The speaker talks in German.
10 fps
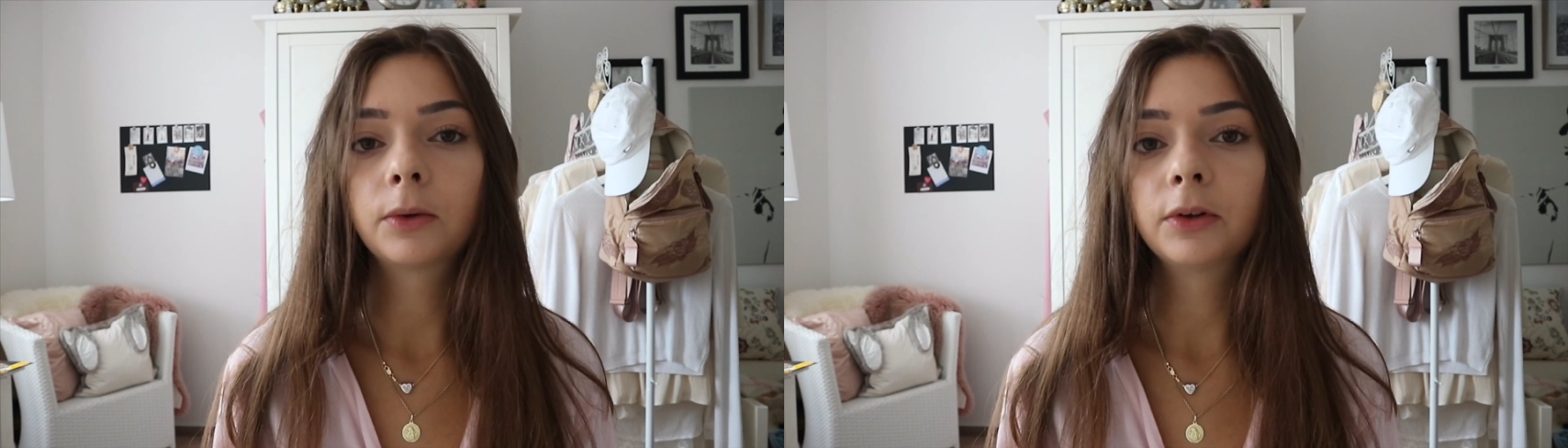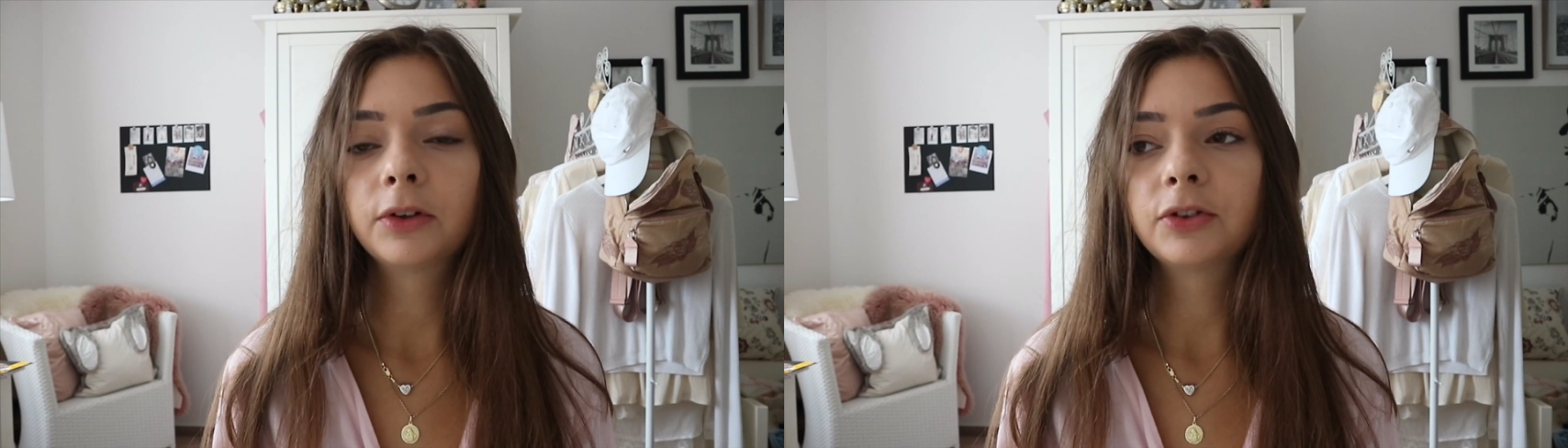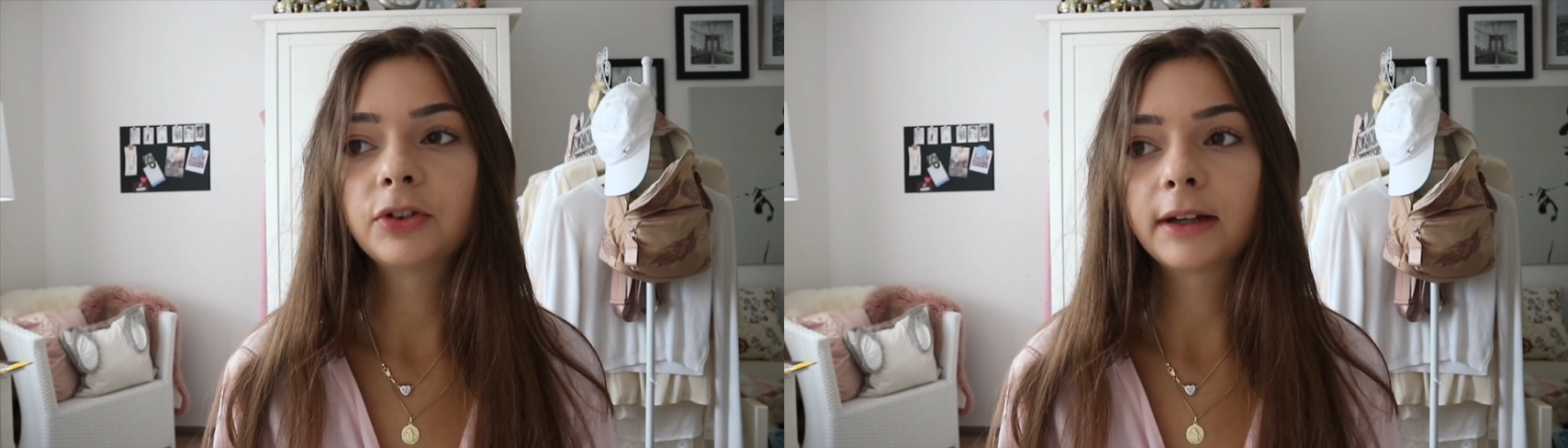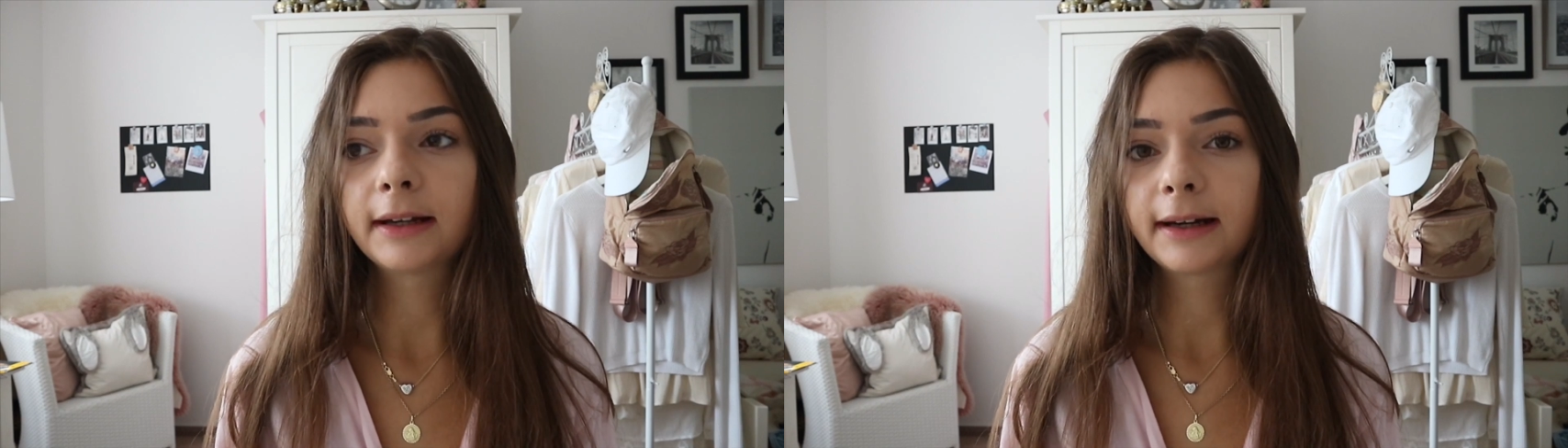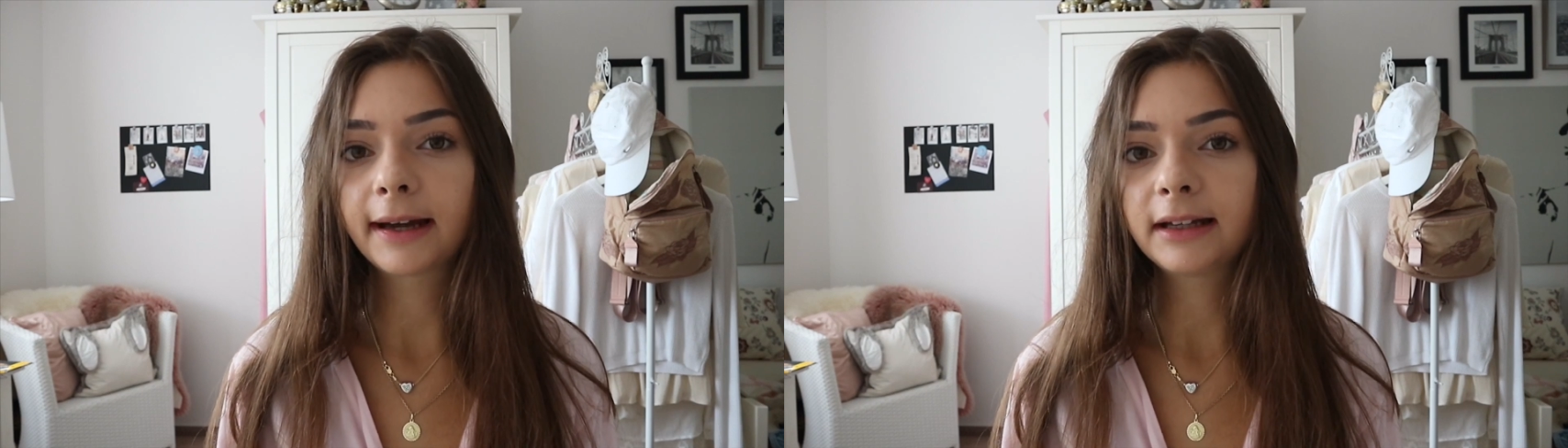Und
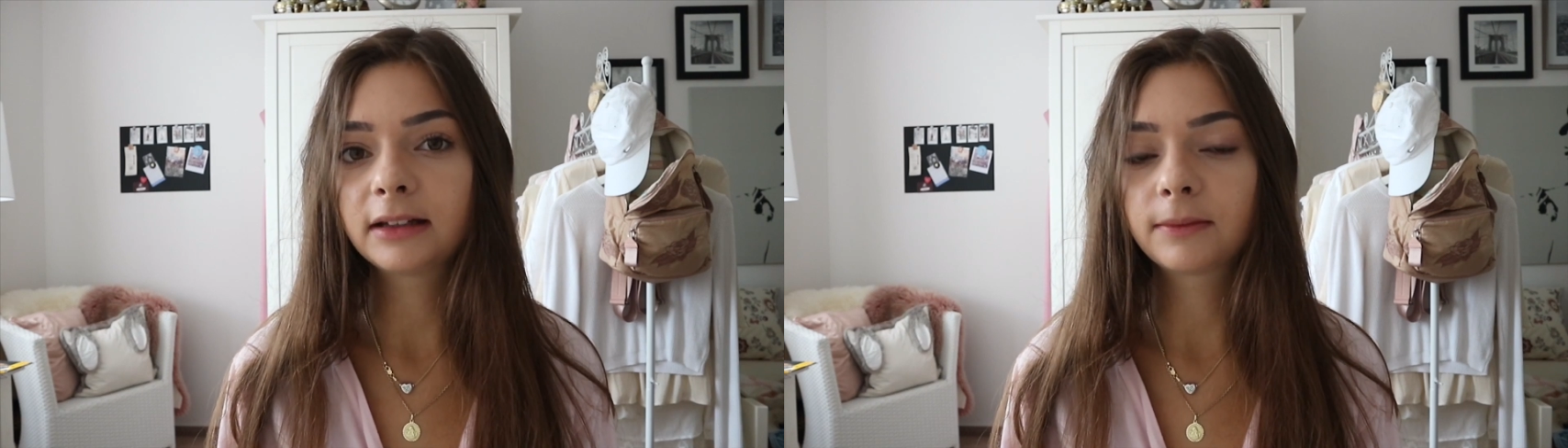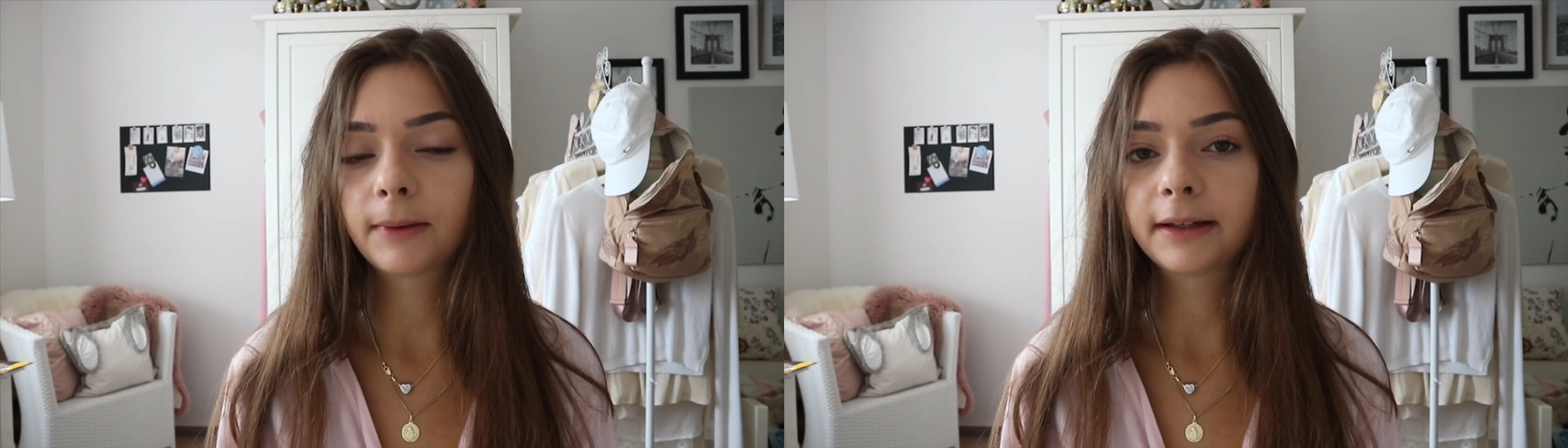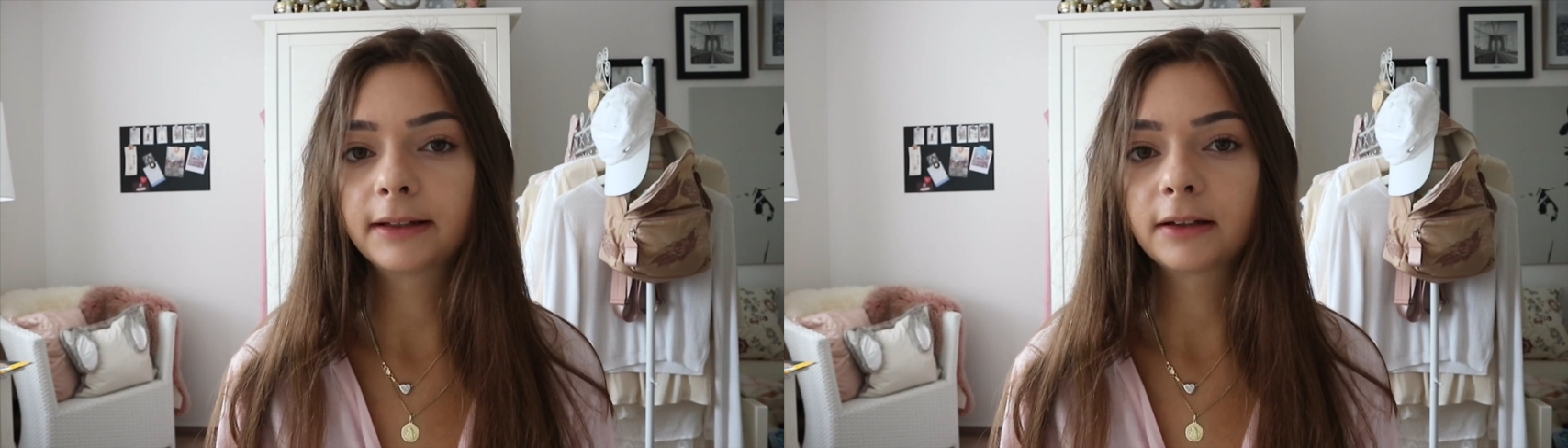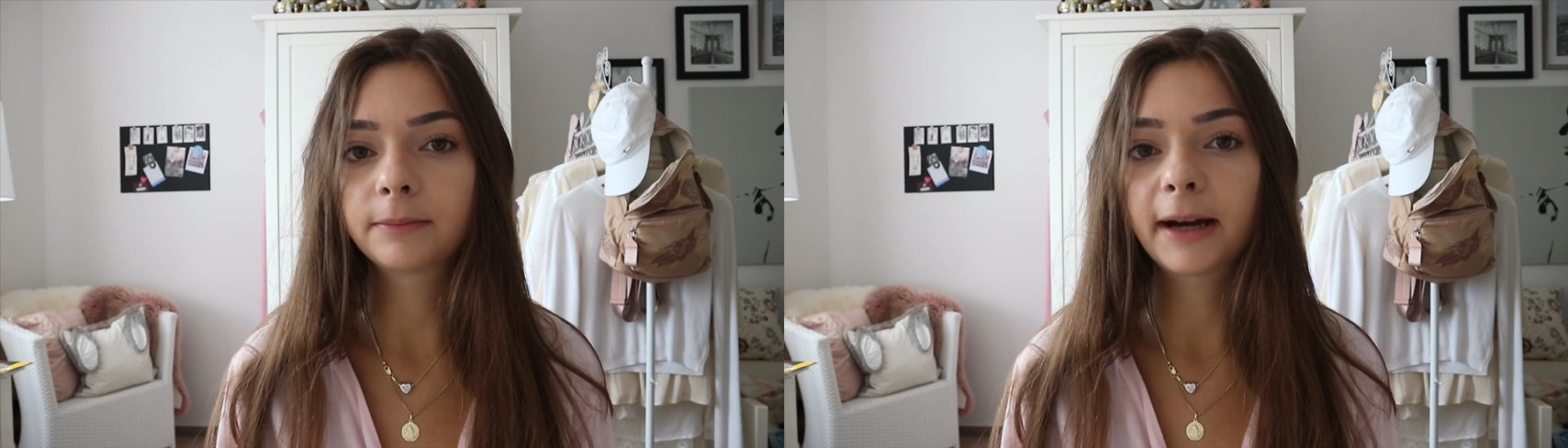äh, rechts war dann das